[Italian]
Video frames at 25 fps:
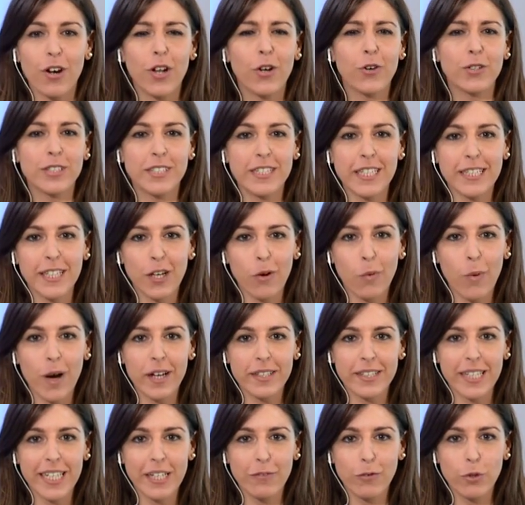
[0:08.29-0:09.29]
la cosiddetta
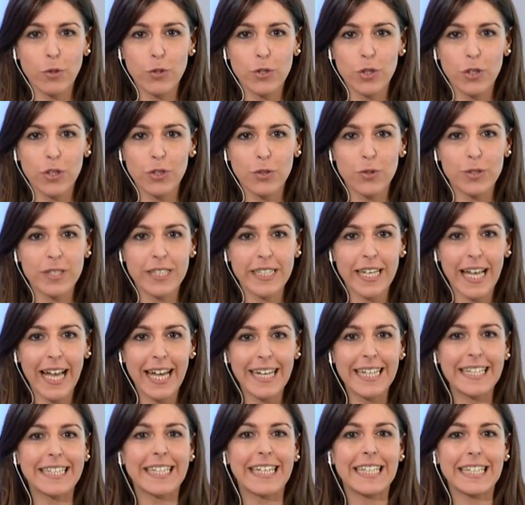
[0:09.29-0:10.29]
quarta rivoluzione industriale,